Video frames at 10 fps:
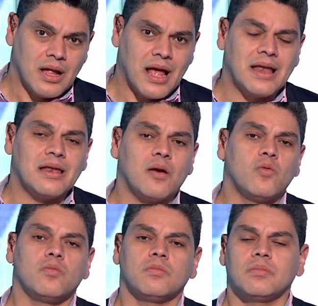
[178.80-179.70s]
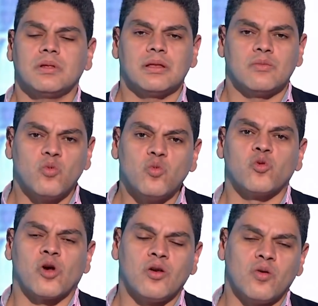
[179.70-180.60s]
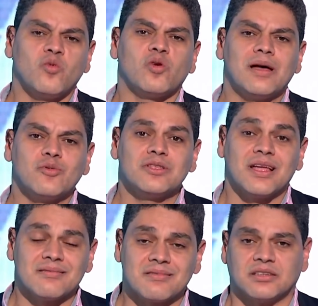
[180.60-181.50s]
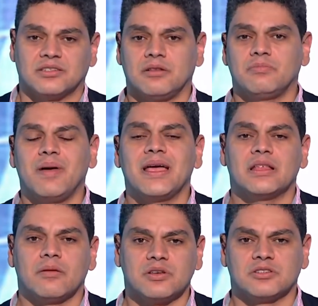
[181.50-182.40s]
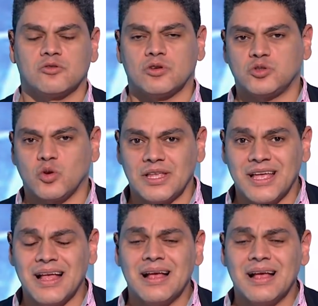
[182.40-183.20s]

أنه الأمور, الأمور لابد أن تصل بين مصر والسعودية